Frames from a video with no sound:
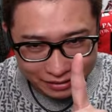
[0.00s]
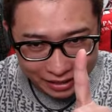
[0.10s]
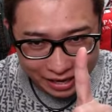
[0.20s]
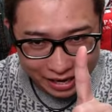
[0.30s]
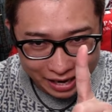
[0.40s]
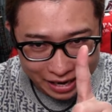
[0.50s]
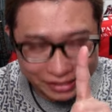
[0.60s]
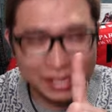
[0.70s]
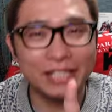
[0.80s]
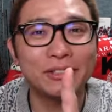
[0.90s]
えー、
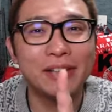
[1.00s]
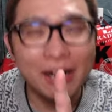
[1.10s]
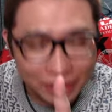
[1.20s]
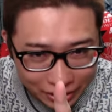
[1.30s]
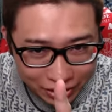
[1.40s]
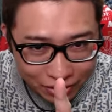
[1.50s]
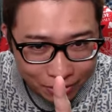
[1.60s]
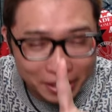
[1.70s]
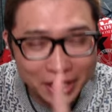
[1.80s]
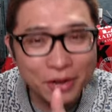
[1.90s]
スケジュール確認と、
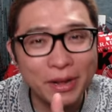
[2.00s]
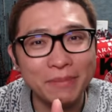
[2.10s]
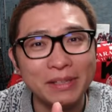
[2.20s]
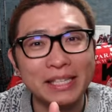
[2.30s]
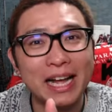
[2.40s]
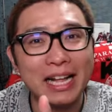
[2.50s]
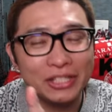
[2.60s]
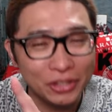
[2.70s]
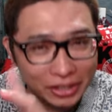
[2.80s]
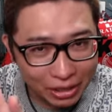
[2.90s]
まあ、昨日もやりましたが、
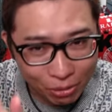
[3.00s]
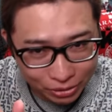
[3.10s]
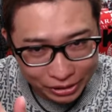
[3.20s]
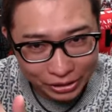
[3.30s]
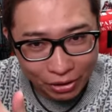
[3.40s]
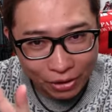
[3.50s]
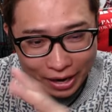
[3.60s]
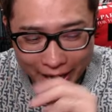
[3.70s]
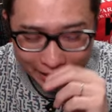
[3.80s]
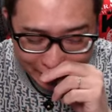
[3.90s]
ちょっとした告知と、
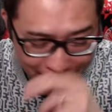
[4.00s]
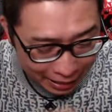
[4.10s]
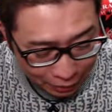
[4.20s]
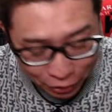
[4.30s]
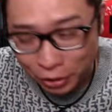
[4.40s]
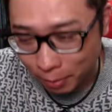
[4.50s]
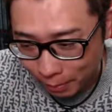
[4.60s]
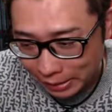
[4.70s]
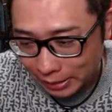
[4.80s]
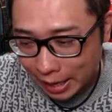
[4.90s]
えー、やっていきたいなというふうに思い
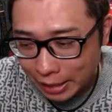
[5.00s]
ます。